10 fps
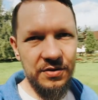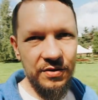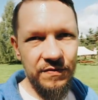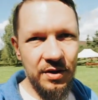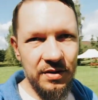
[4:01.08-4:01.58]

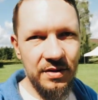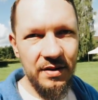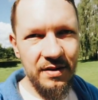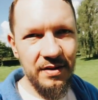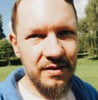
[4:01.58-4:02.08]
że w
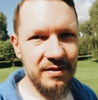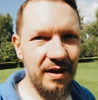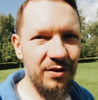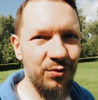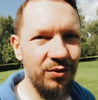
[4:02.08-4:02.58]
sieci
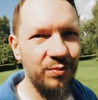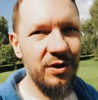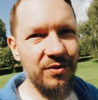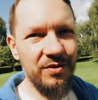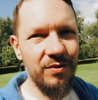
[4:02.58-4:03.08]
znajdują
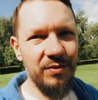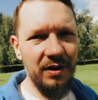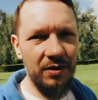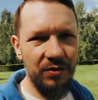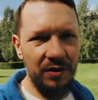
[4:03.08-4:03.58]
mnie osoby,
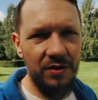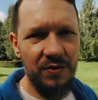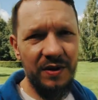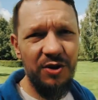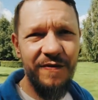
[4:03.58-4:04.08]
dla których to
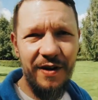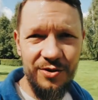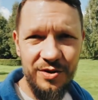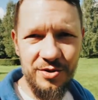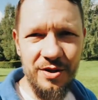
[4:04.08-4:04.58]
są też
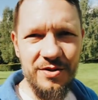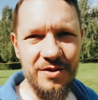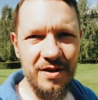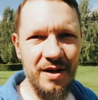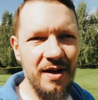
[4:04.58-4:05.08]
ważne
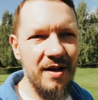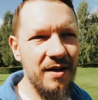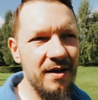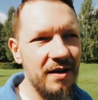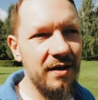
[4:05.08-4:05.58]
rzeczy.
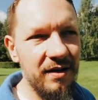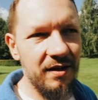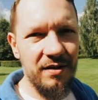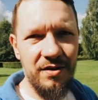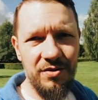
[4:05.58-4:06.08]
I
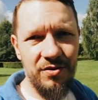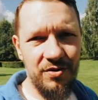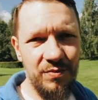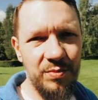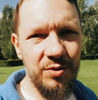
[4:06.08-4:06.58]
kiedyś
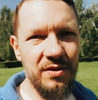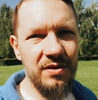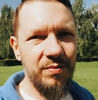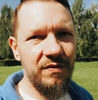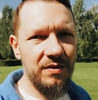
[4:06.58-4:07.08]
ktoś do mnie
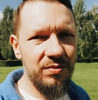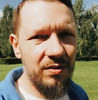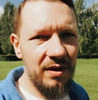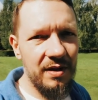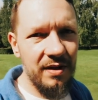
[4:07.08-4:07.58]
przyjdzie i powie,
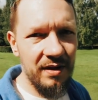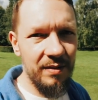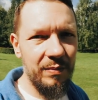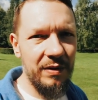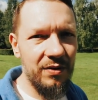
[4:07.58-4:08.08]
słuchaj,
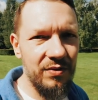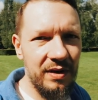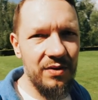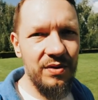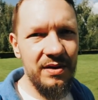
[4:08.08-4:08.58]
ja mam taką i
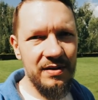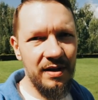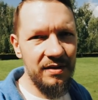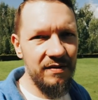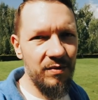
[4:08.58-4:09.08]
taką
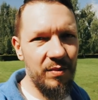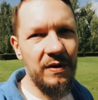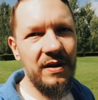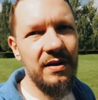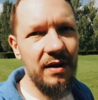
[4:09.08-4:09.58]
inicjatywę, mam
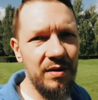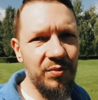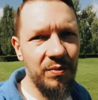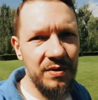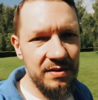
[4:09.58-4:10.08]
taki taki
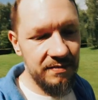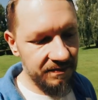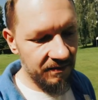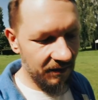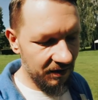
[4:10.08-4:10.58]
pomysł,
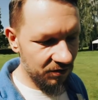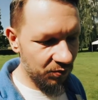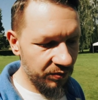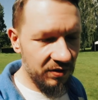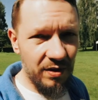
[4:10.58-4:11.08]

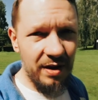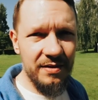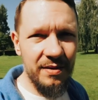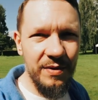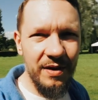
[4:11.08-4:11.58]
zróbmy to
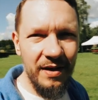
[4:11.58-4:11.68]
razem.